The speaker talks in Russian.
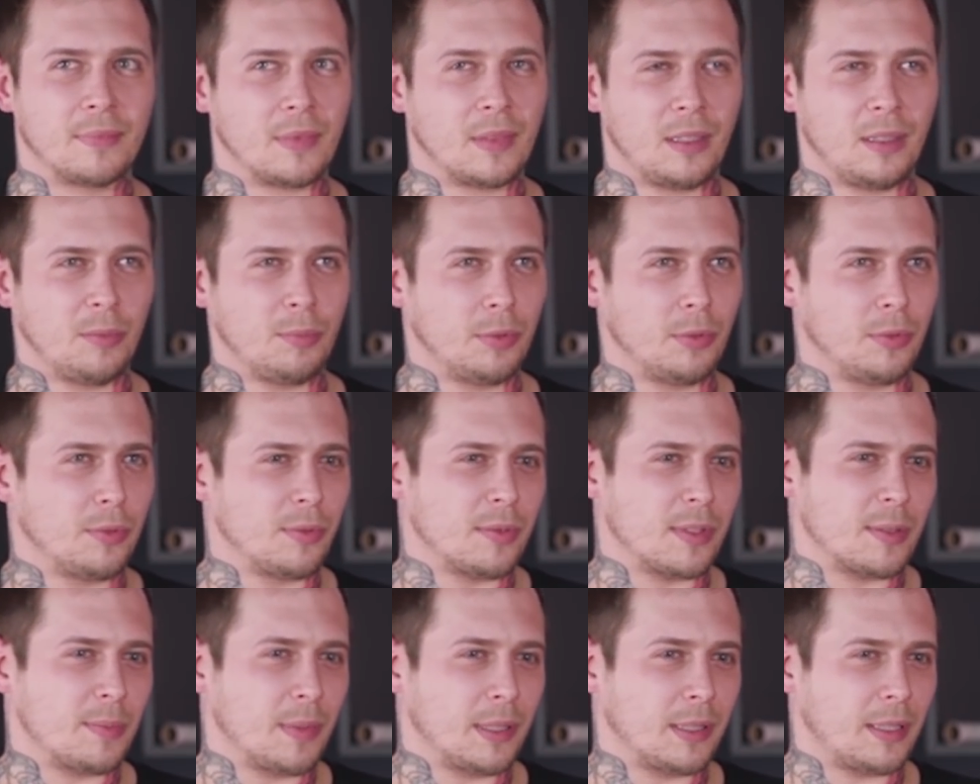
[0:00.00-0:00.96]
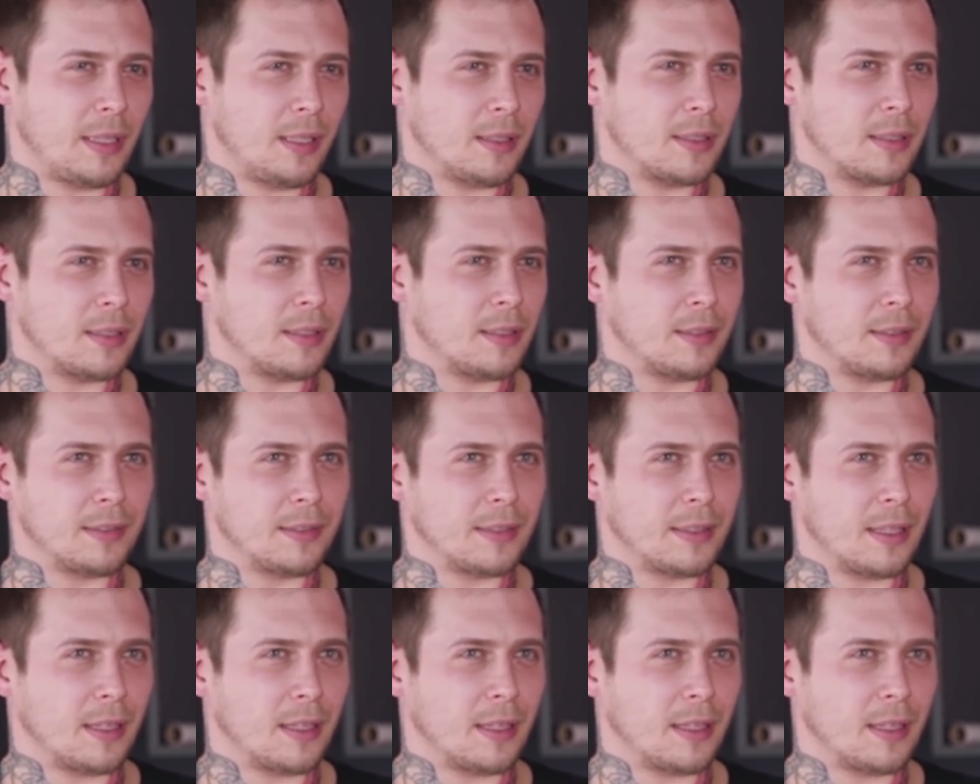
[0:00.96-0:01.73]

они будут смотреться